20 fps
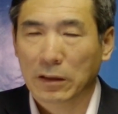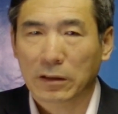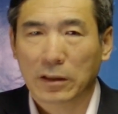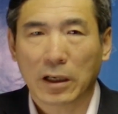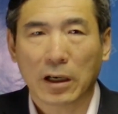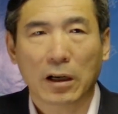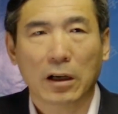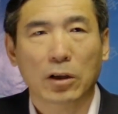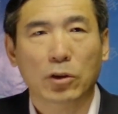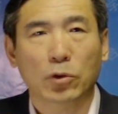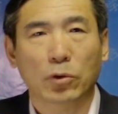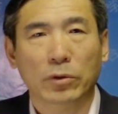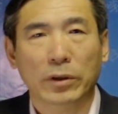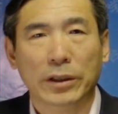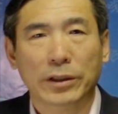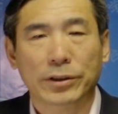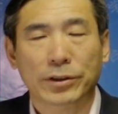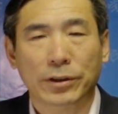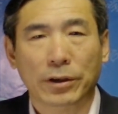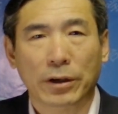第二种
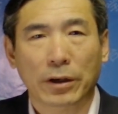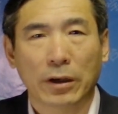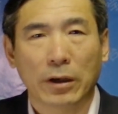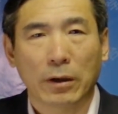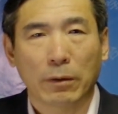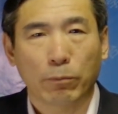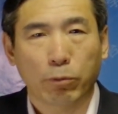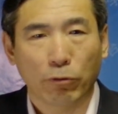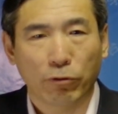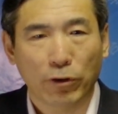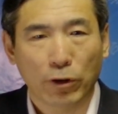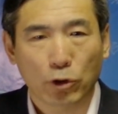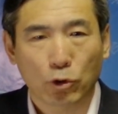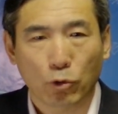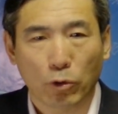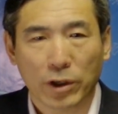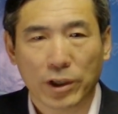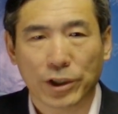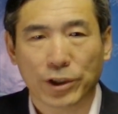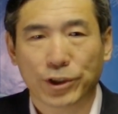呢是捕风
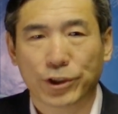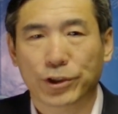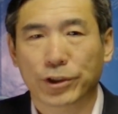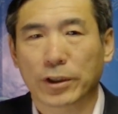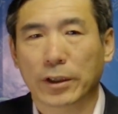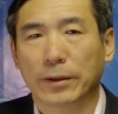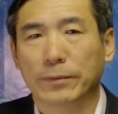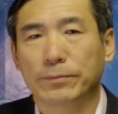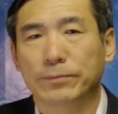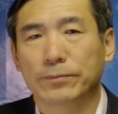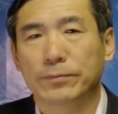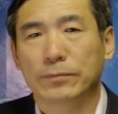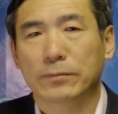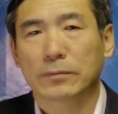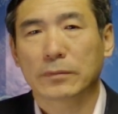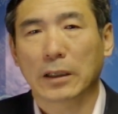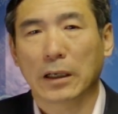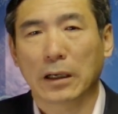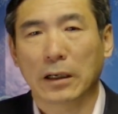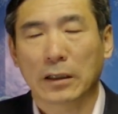捉影式的。
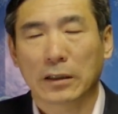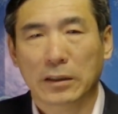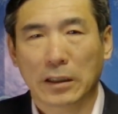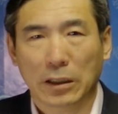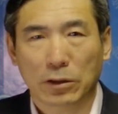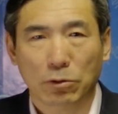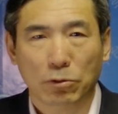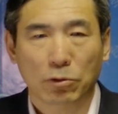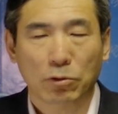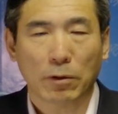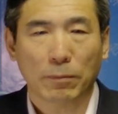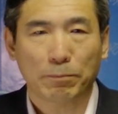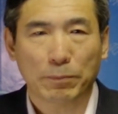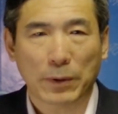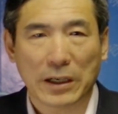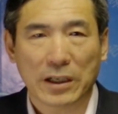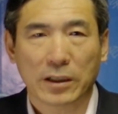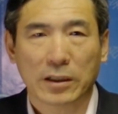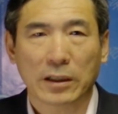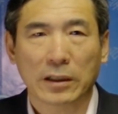啊，也就是说，
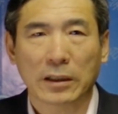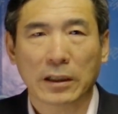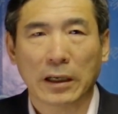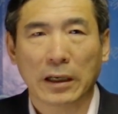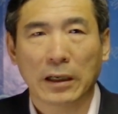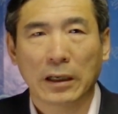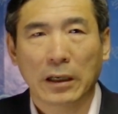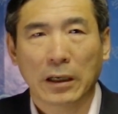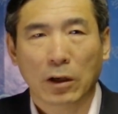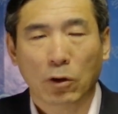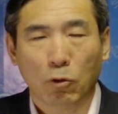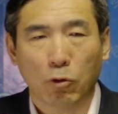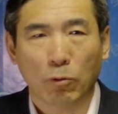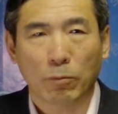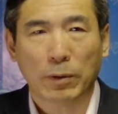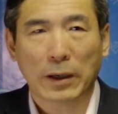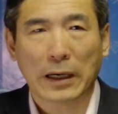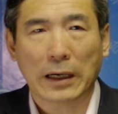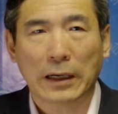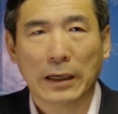本身呢
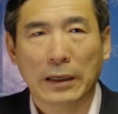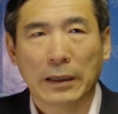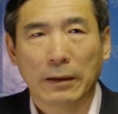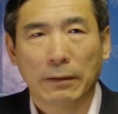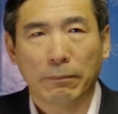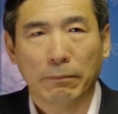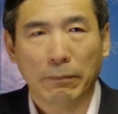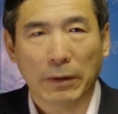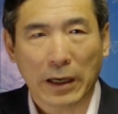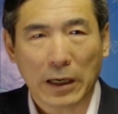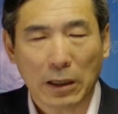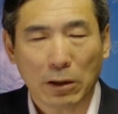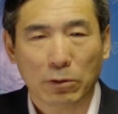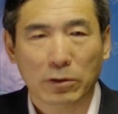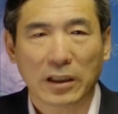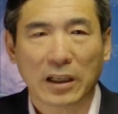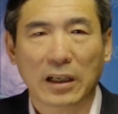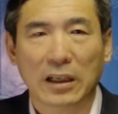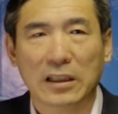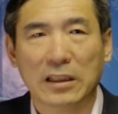恐怕没有
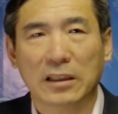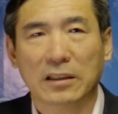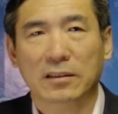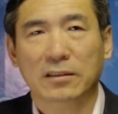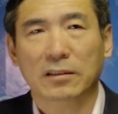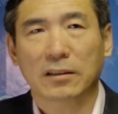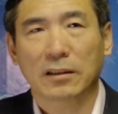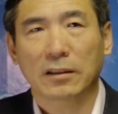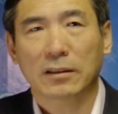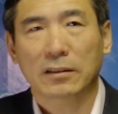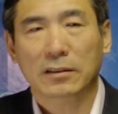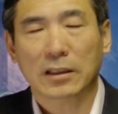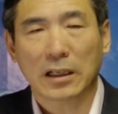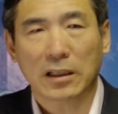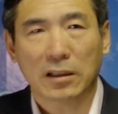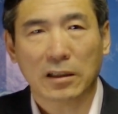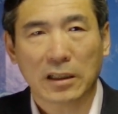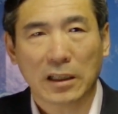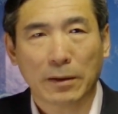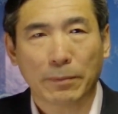这个意思，
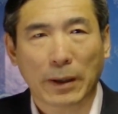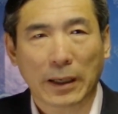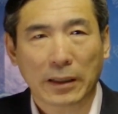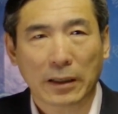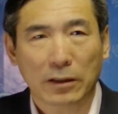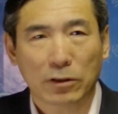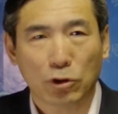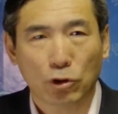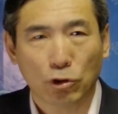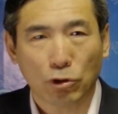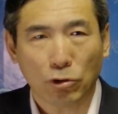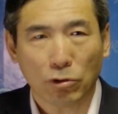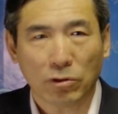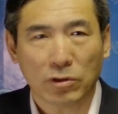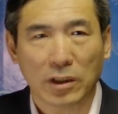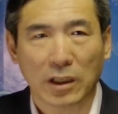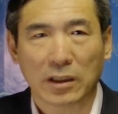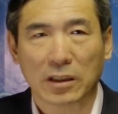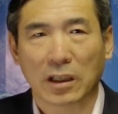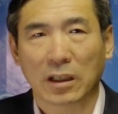但是你把它曲
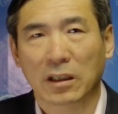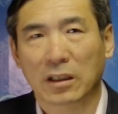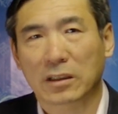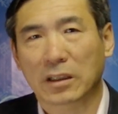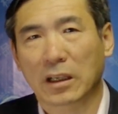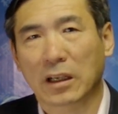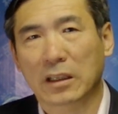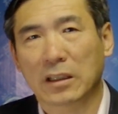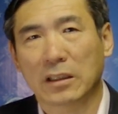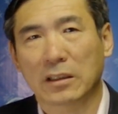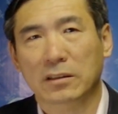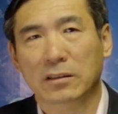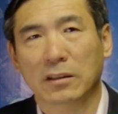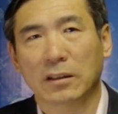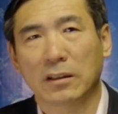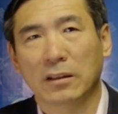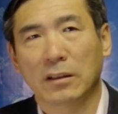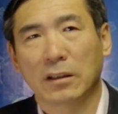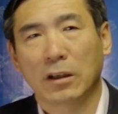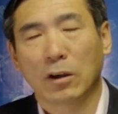解成了这个意
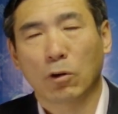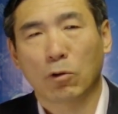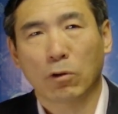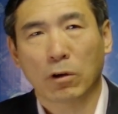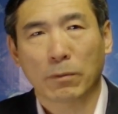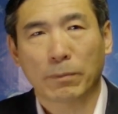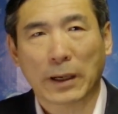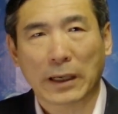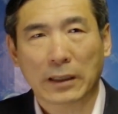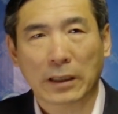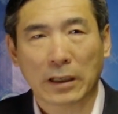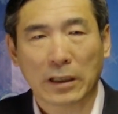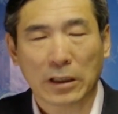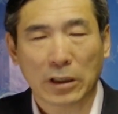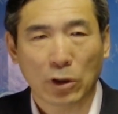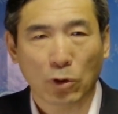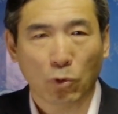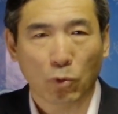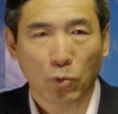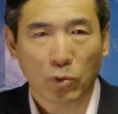思，或者把它
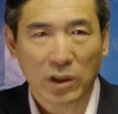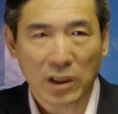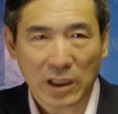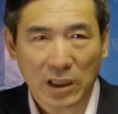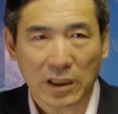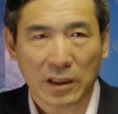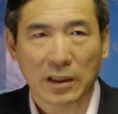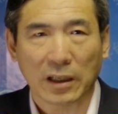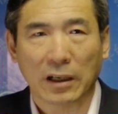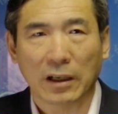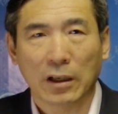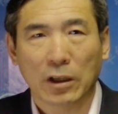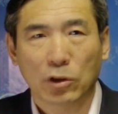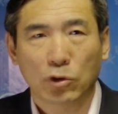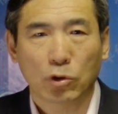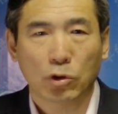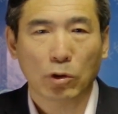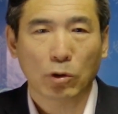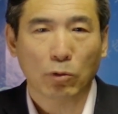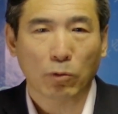有意的
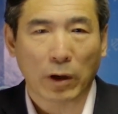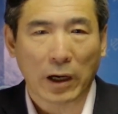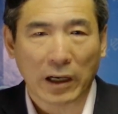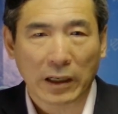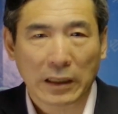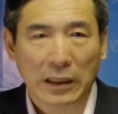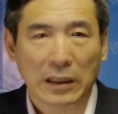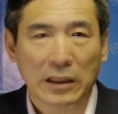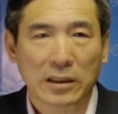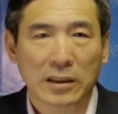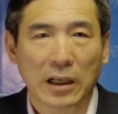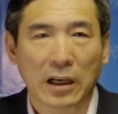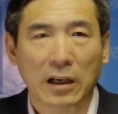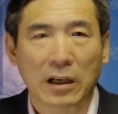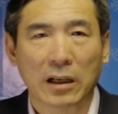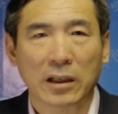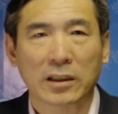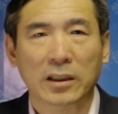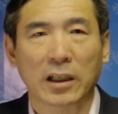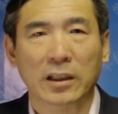去往那个上
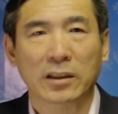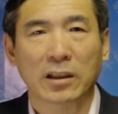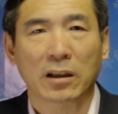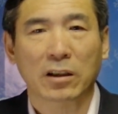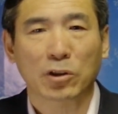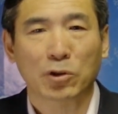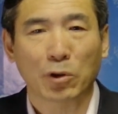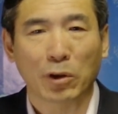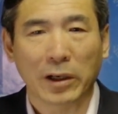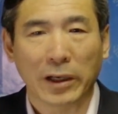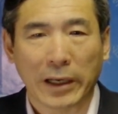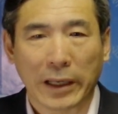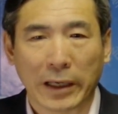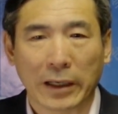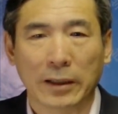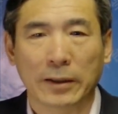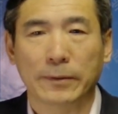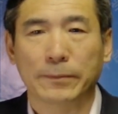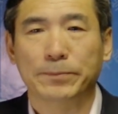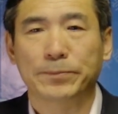纲上线上去
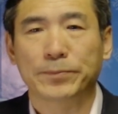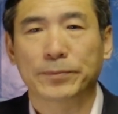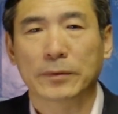领，